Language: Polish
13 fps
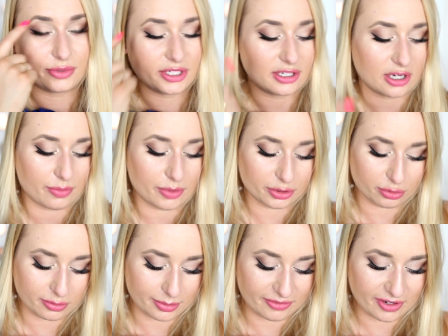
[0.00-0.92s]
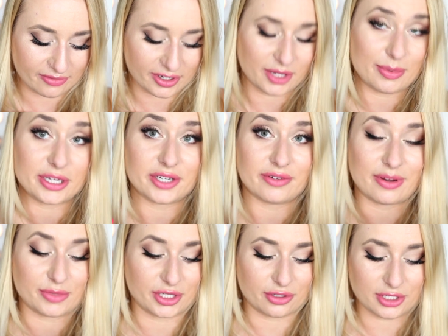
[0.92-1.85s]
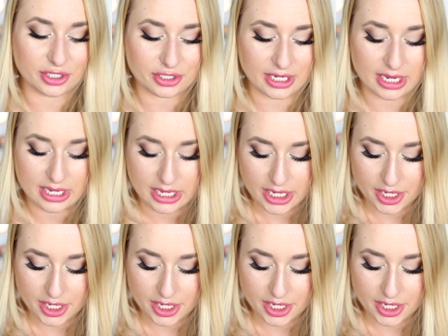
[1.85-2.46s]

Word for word: lub tylko pod łuk brwiowy i będzie Wam się to ślicznie